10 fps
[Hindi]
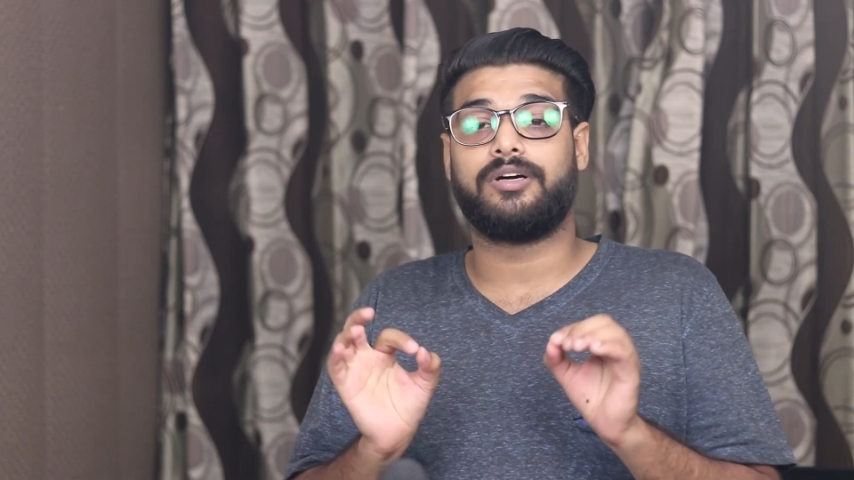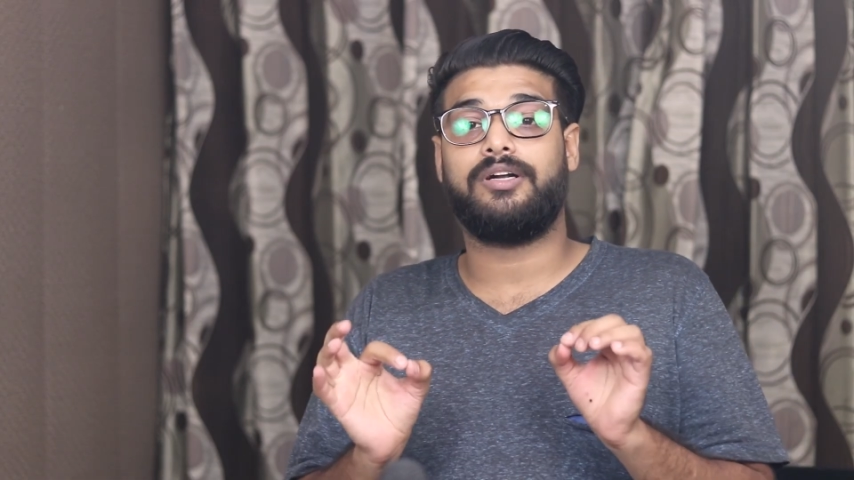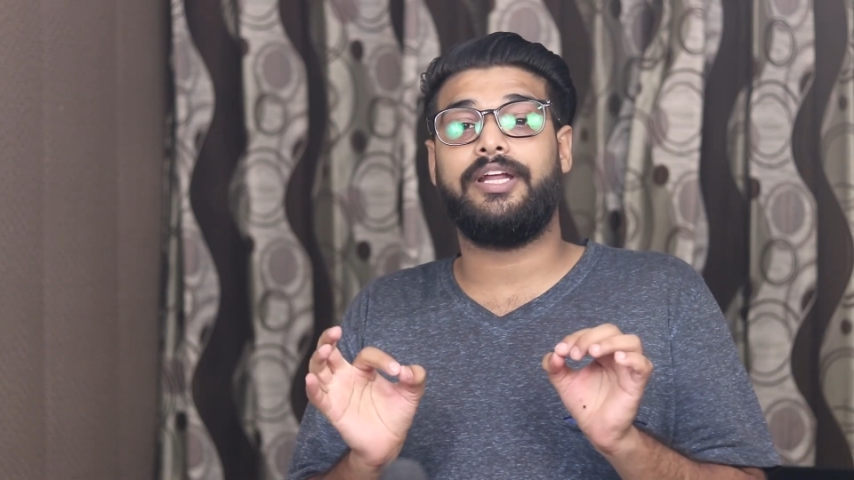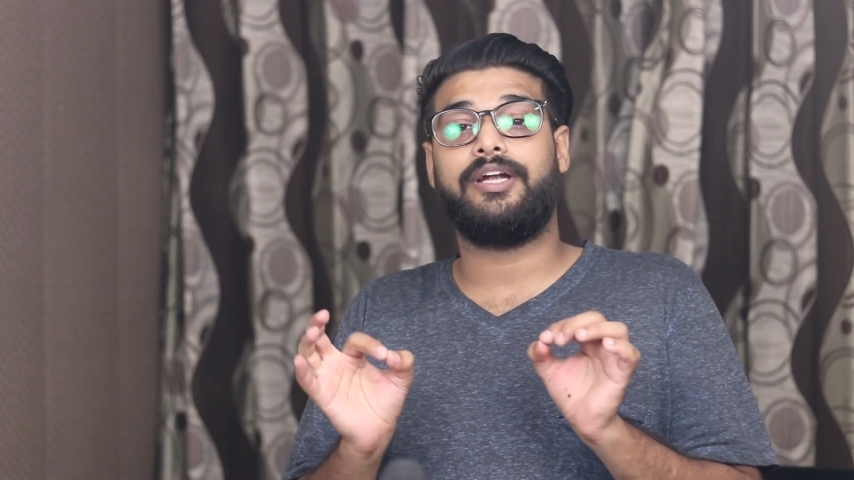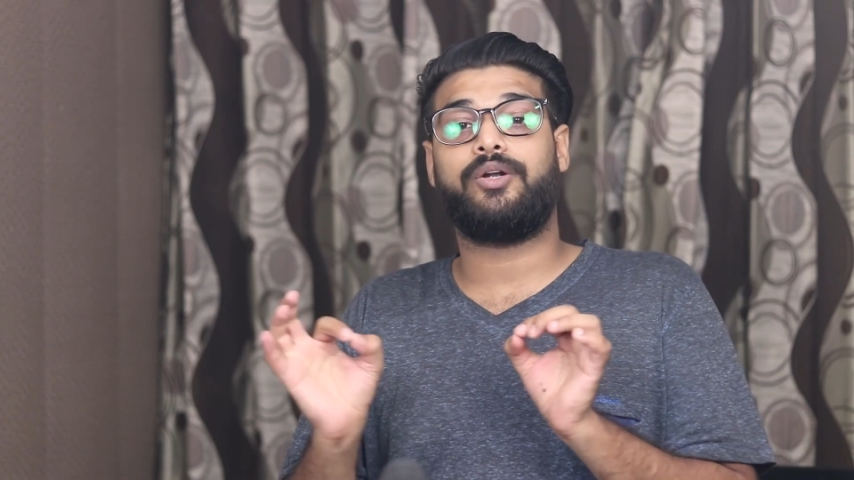
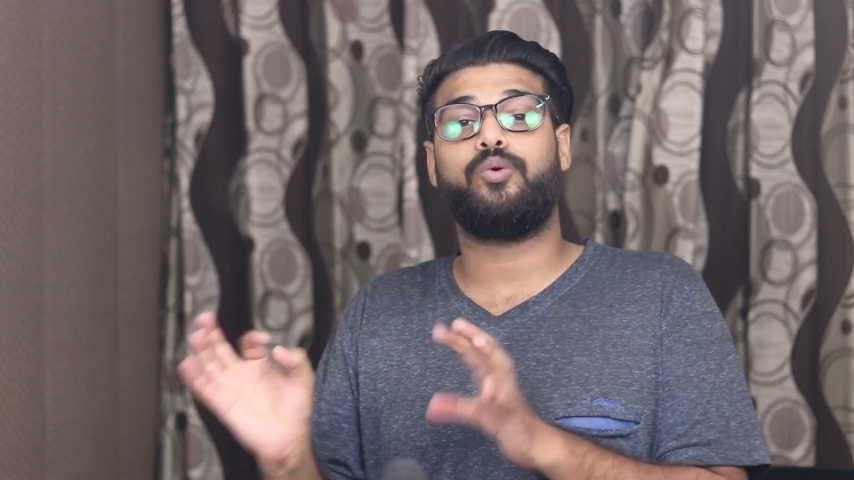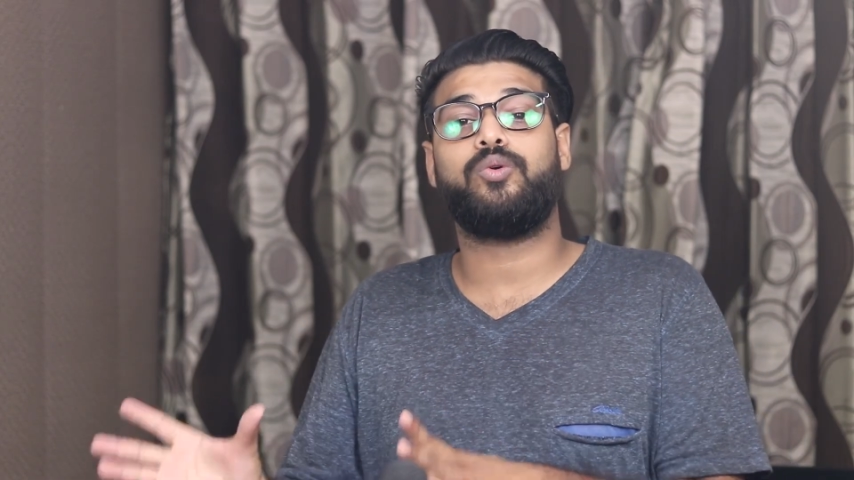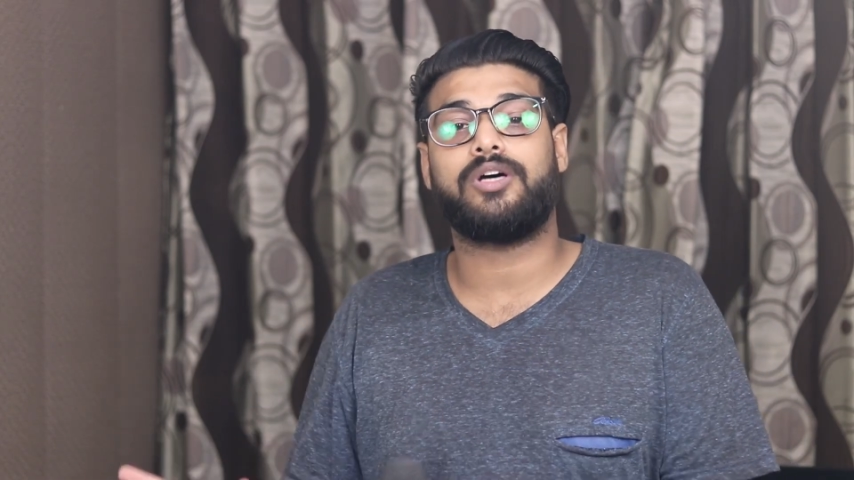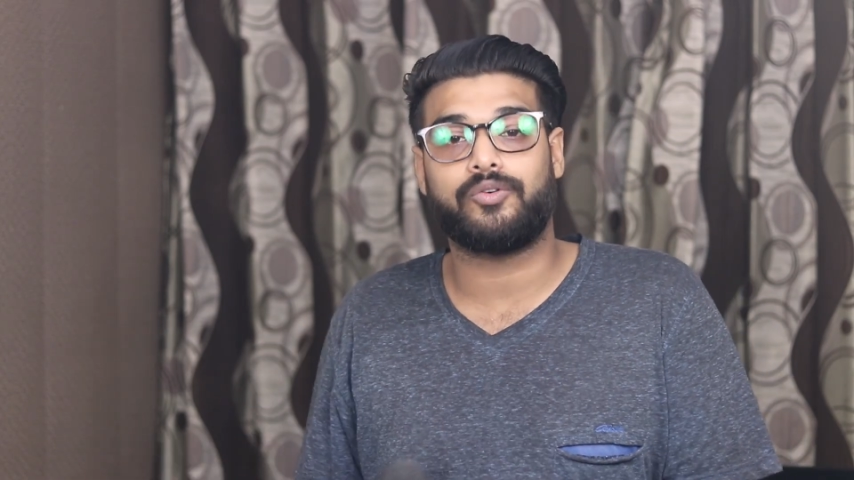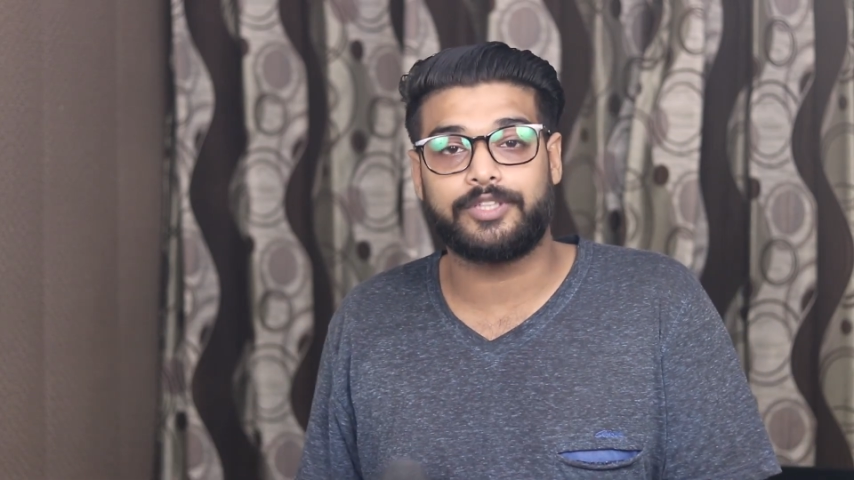
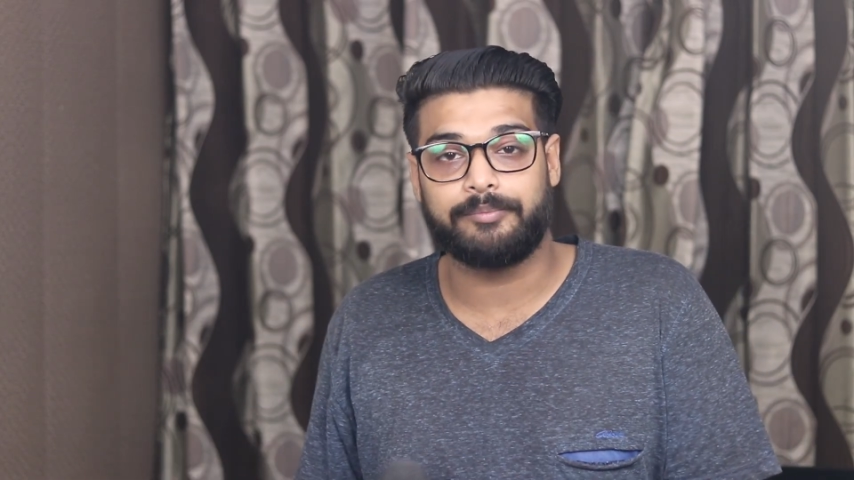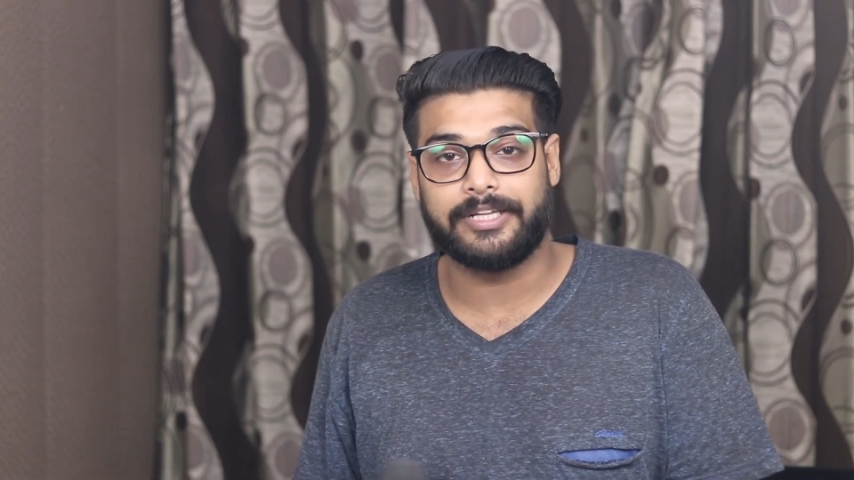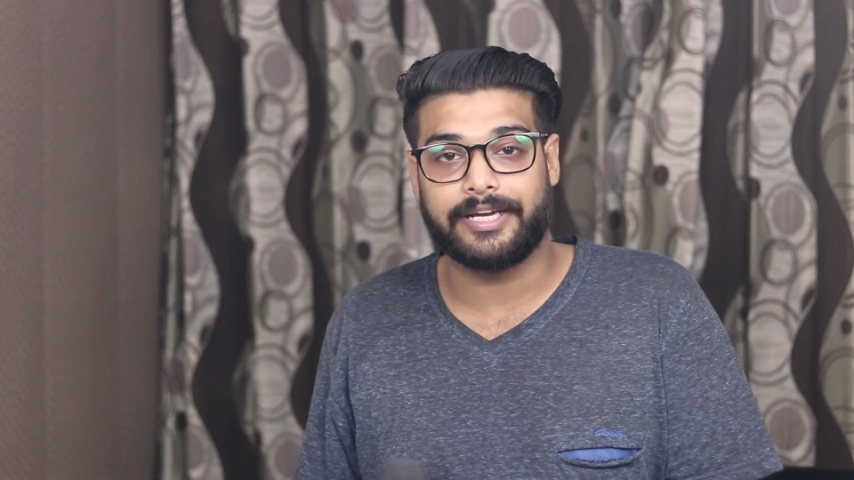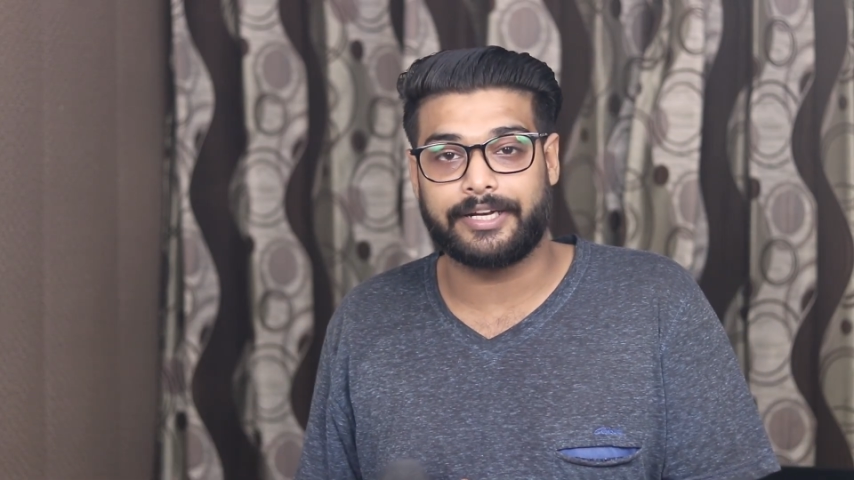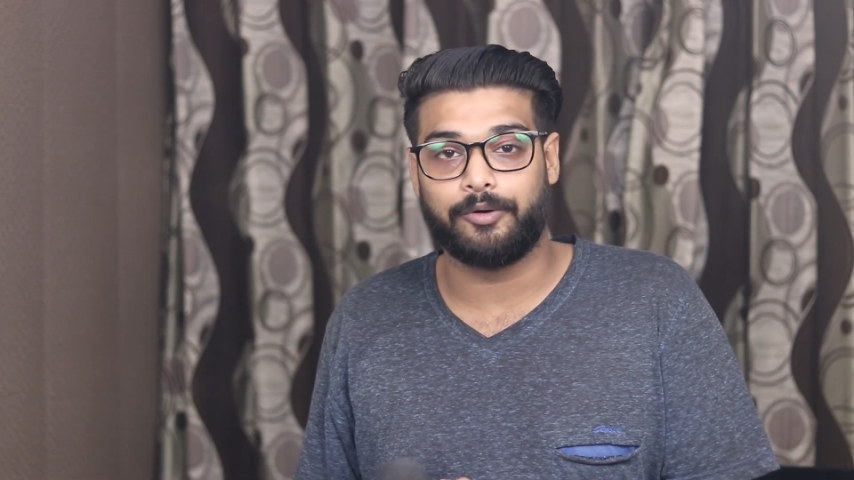32,000
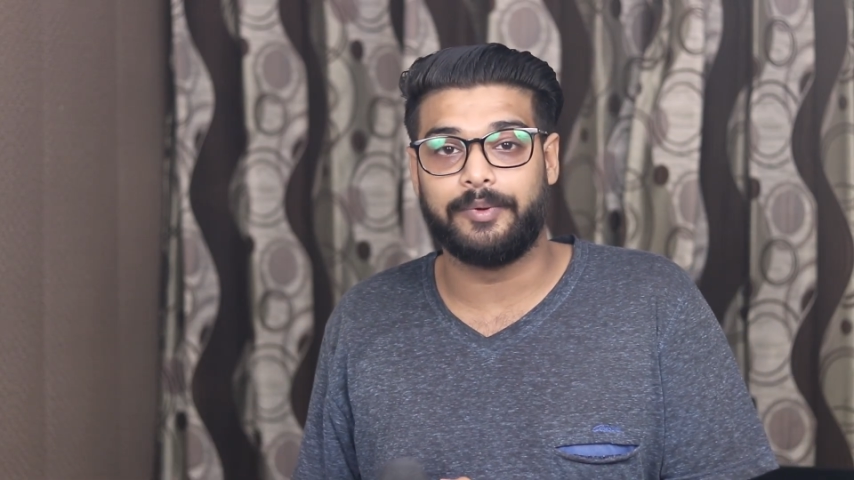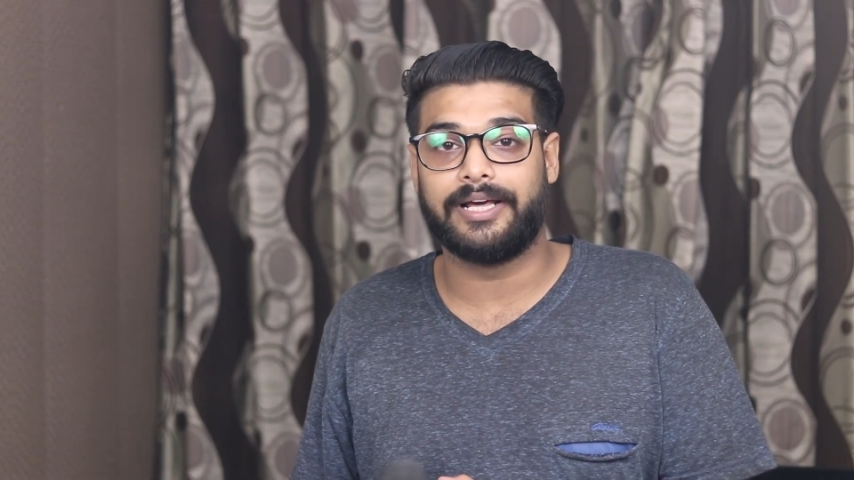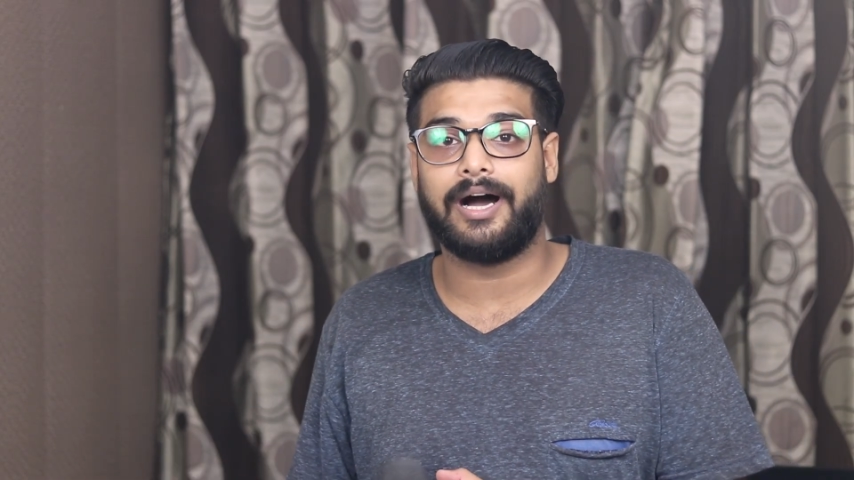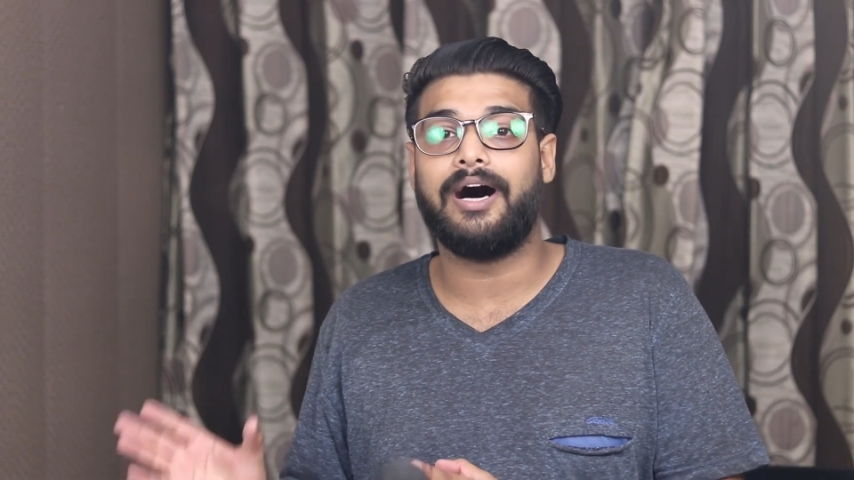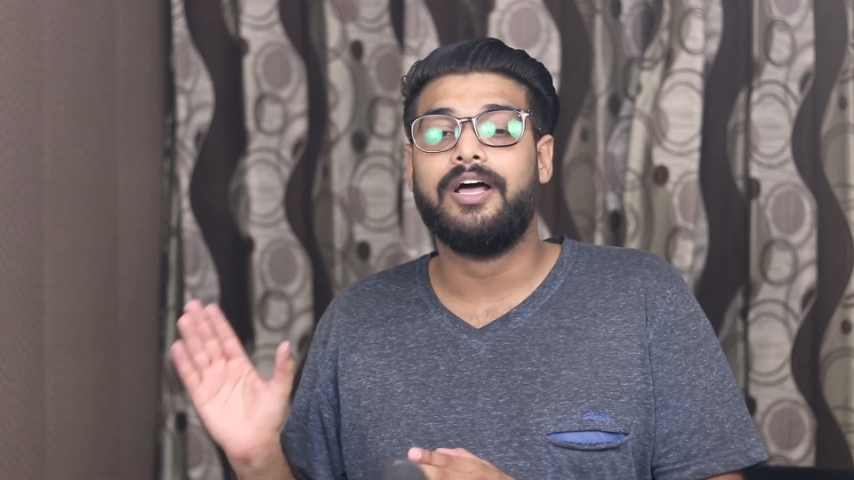में देखने को
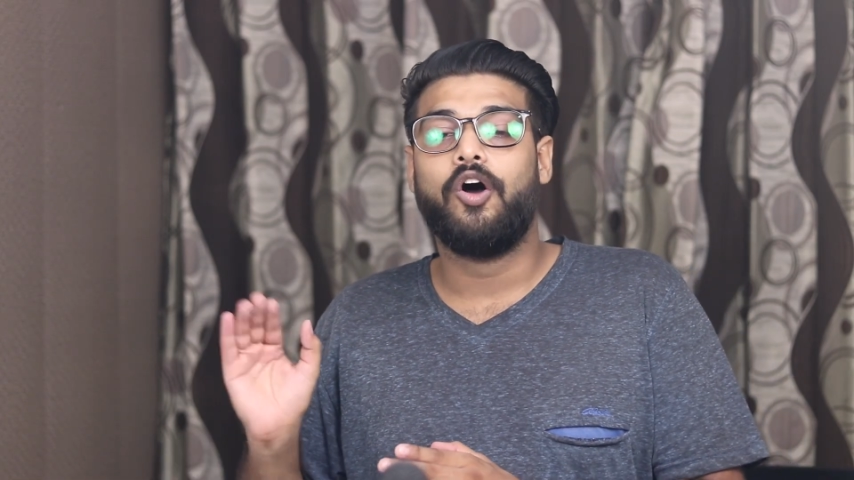मिलेगा